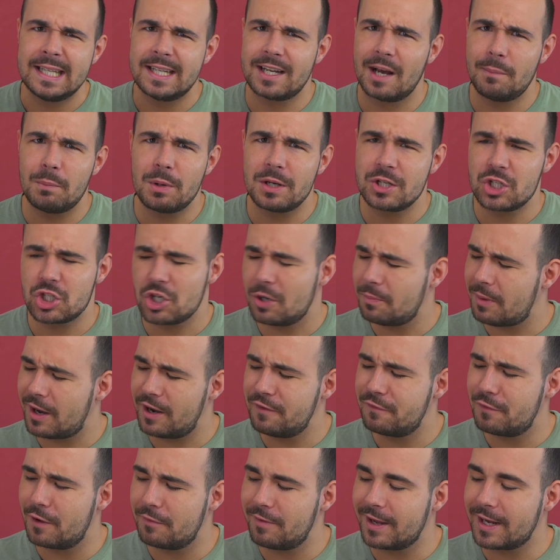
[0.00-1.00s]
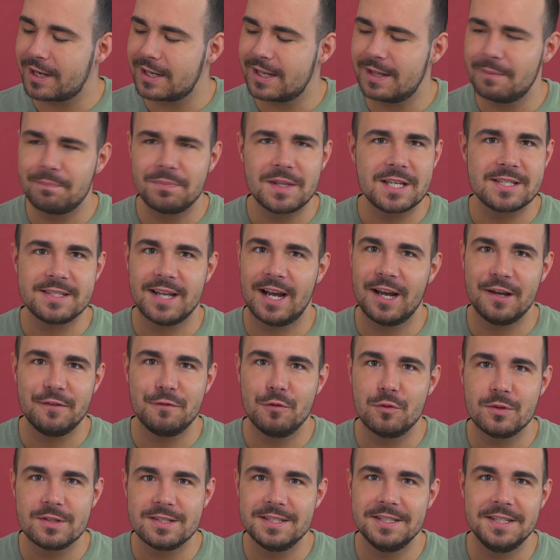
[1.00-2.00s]
Kann man schon mal vorwegnehmen, das
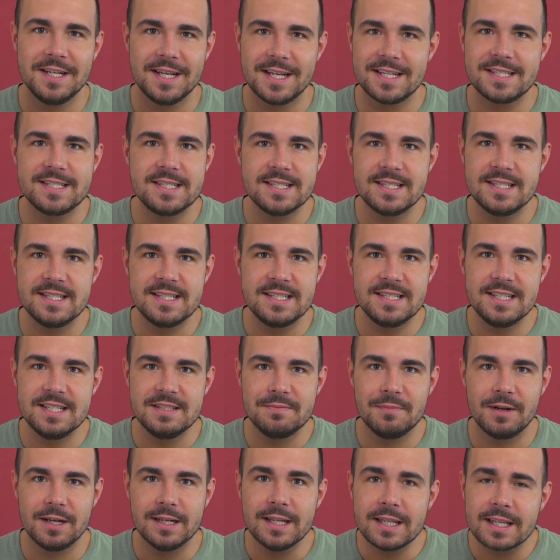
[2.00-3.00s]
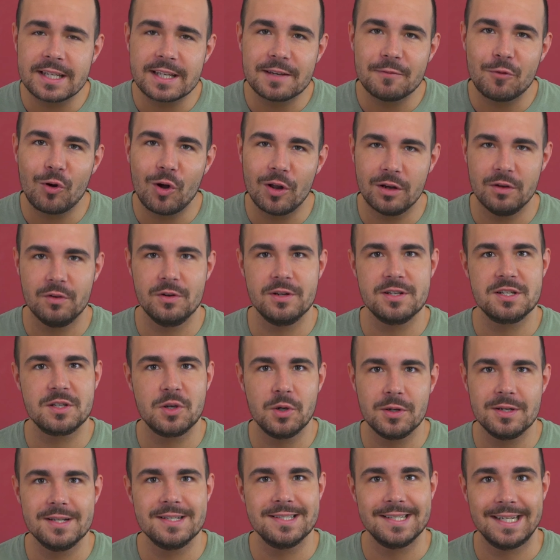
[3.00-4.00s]
iPhone 10s ist es diesmal nicht geworden und es
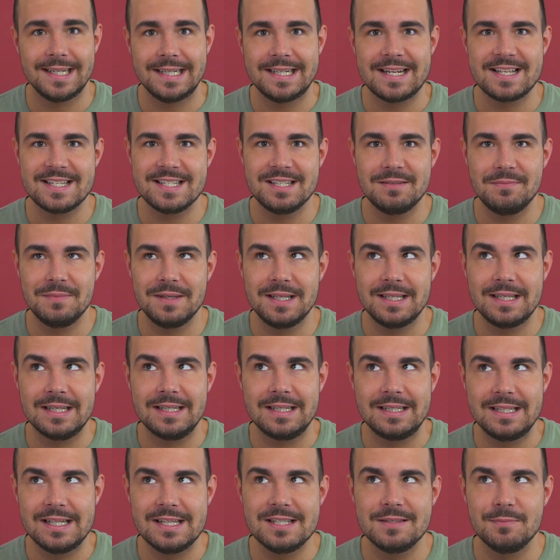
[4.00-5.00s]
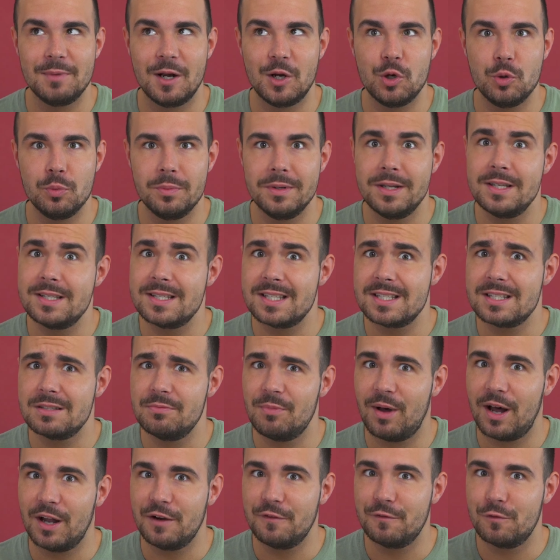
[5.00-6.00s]
könnte sein, dass ich mich diesmal über dieses
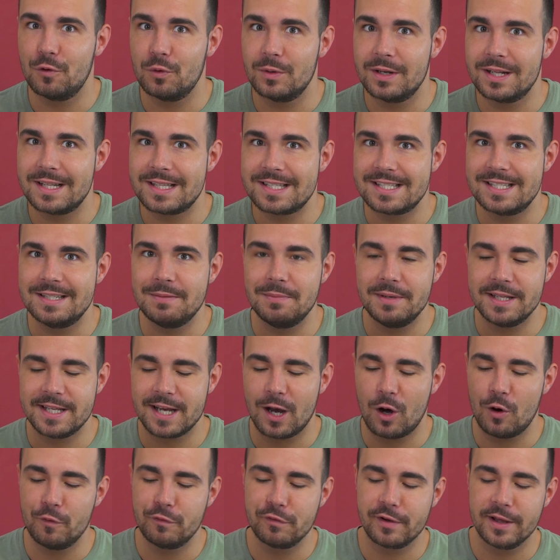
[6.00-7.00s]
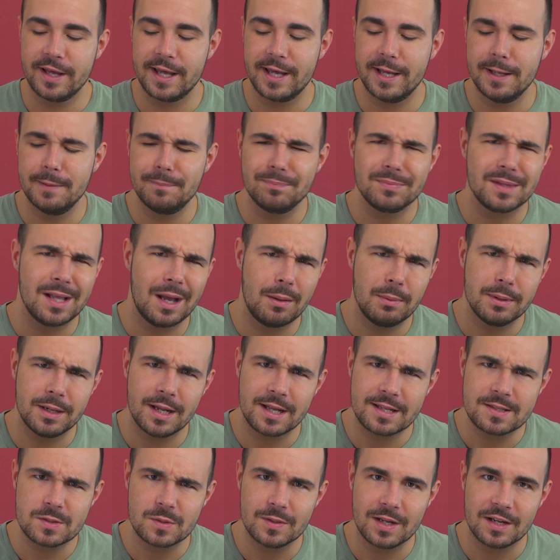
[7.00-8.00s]
Smartphone ziemlich aufrege, aber
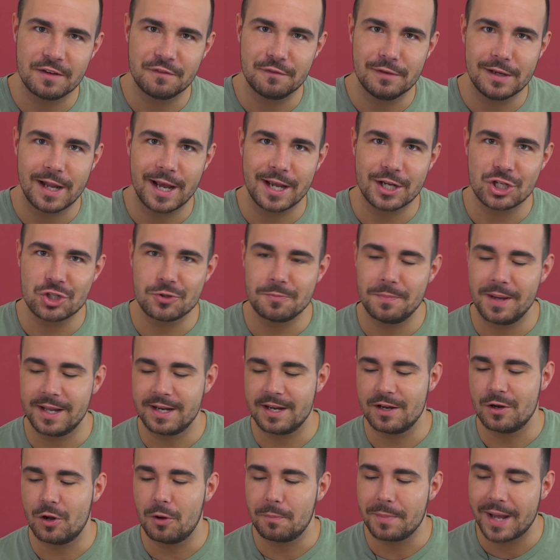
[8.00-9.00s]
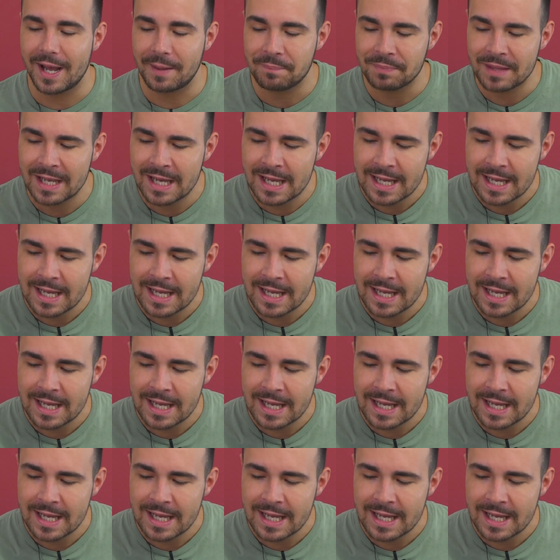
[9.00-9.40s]
dazu dann vielleicht später noch mehr.